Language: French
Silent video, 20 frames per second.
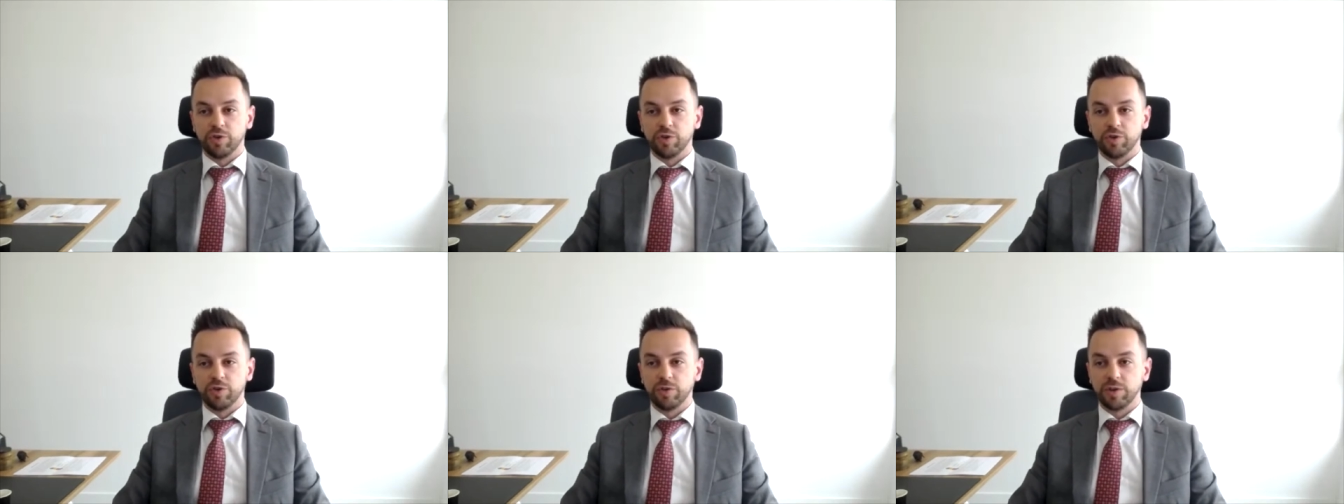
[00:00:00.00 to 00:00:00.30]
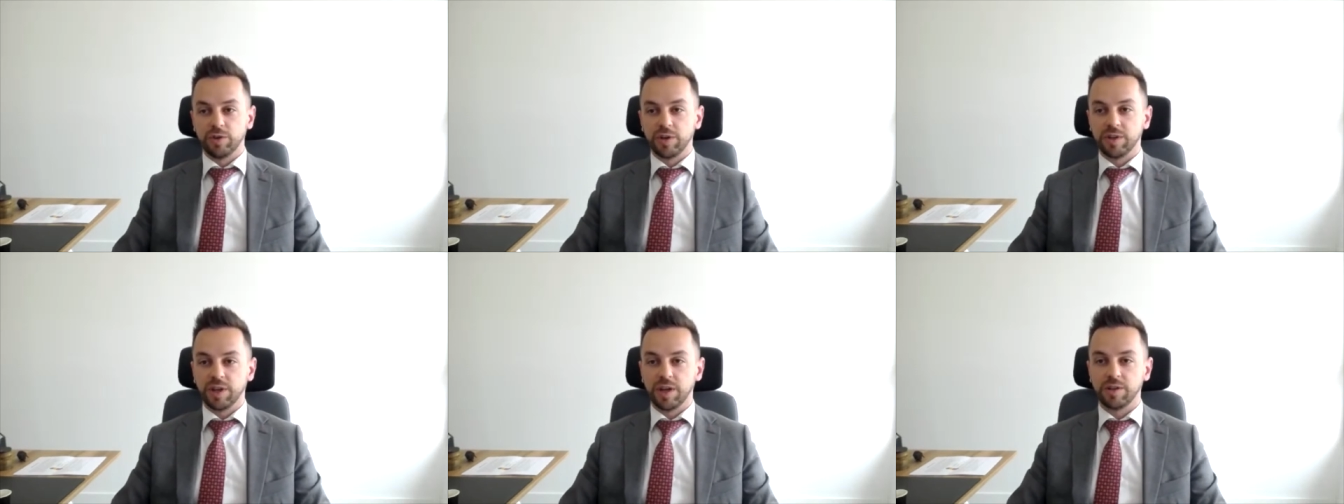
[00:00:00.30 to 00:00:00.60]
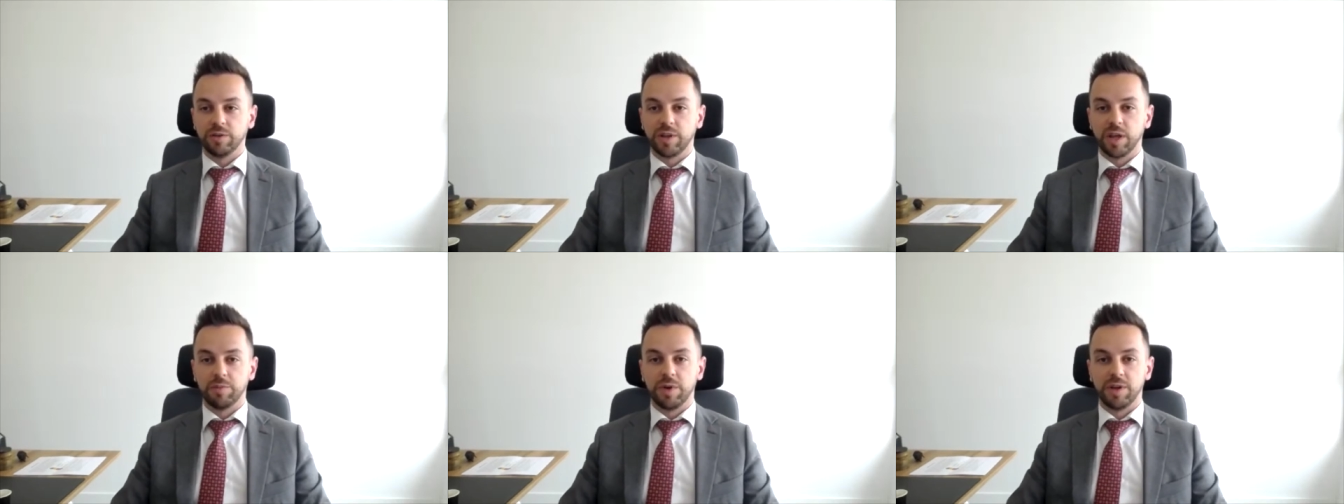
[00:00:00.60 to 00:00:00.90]
gens qui travaillent dans
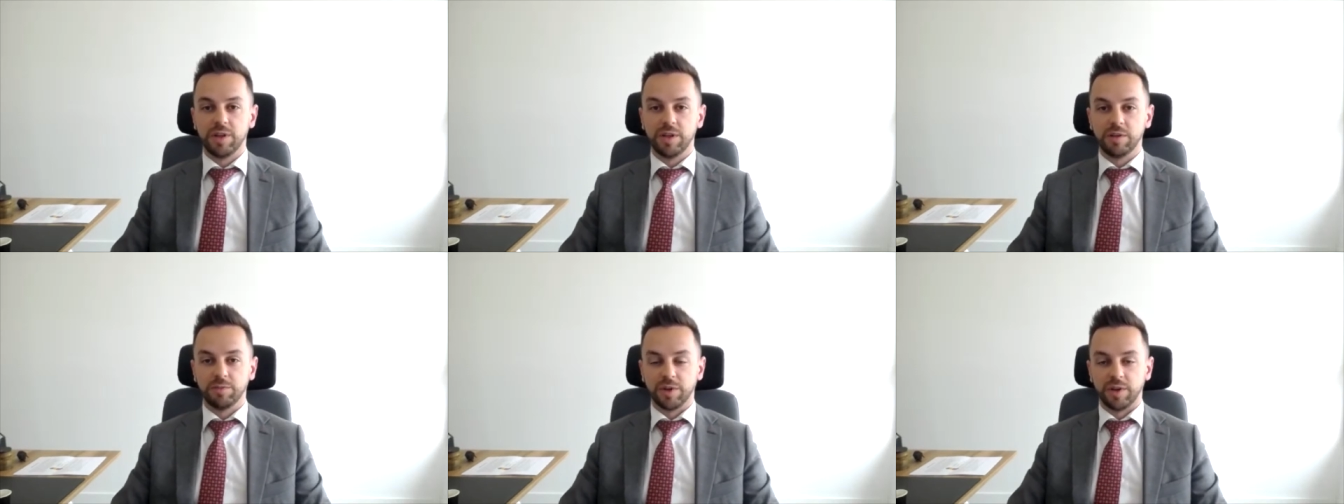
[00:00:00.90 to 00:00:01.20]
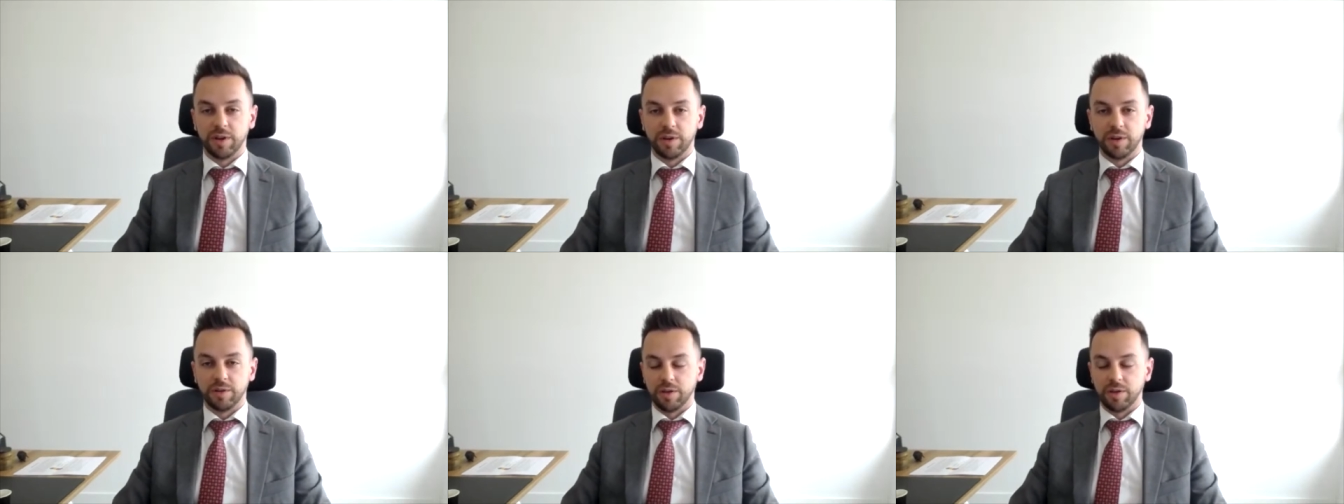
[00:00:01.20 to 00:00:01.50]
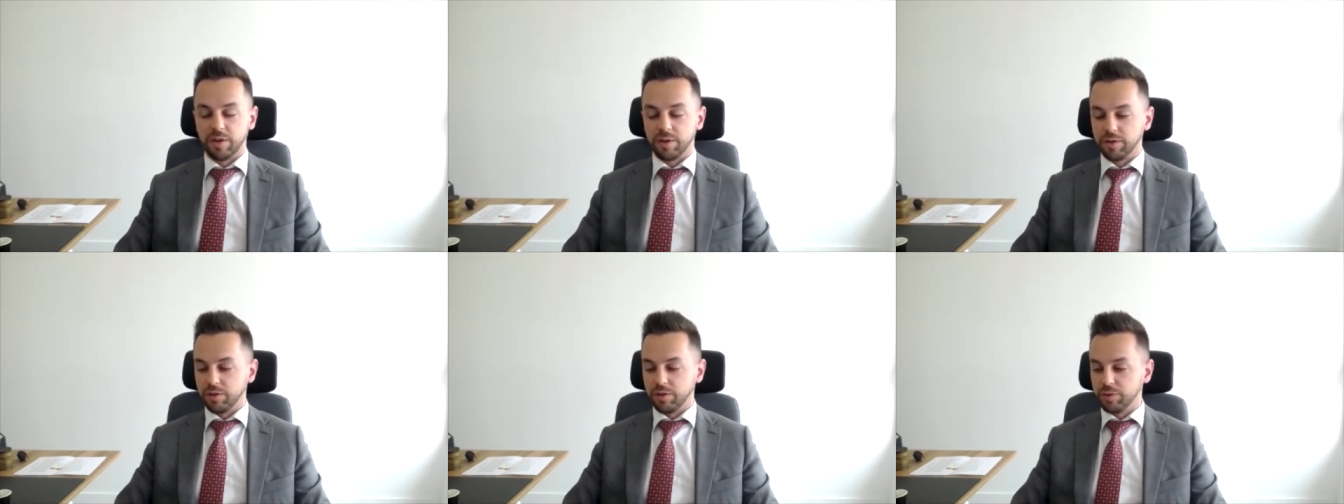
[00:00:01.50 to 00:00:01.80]
le thermalisme
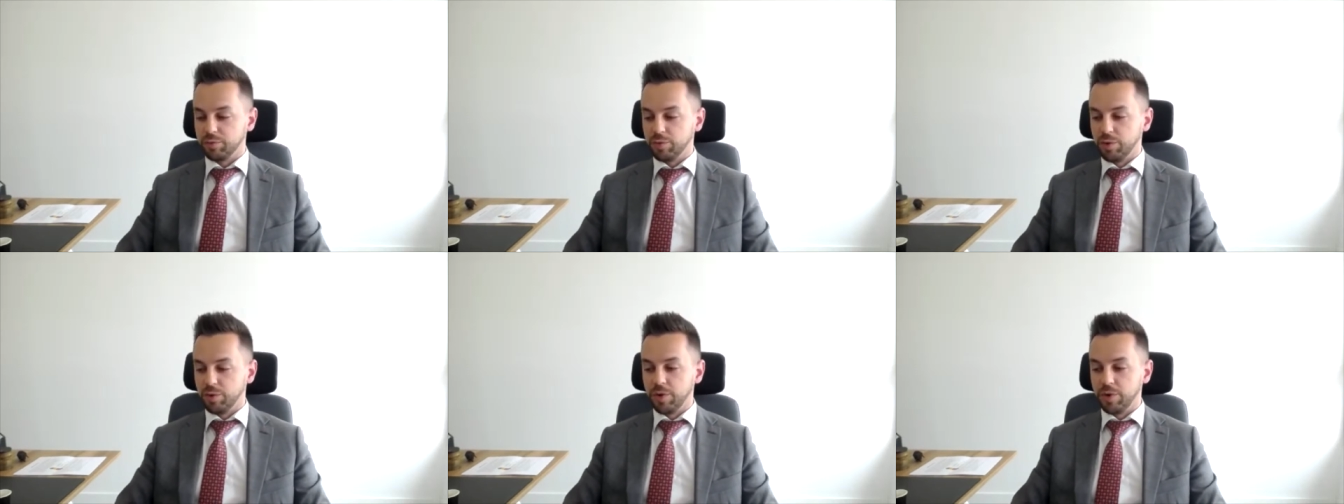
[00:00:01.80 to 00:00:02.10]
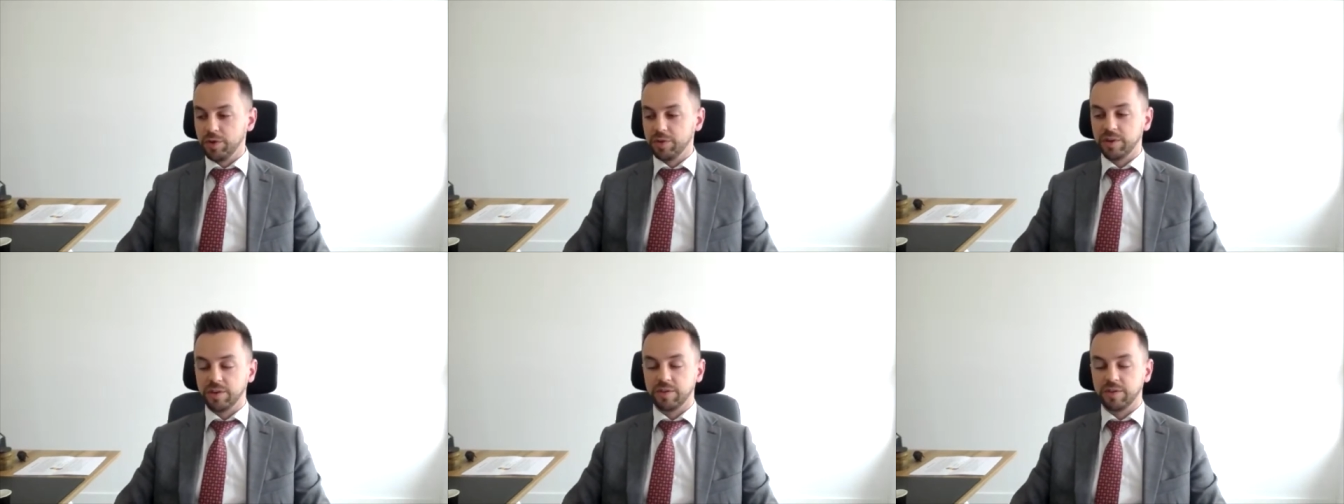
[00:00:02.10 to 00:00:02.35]
en ce moment,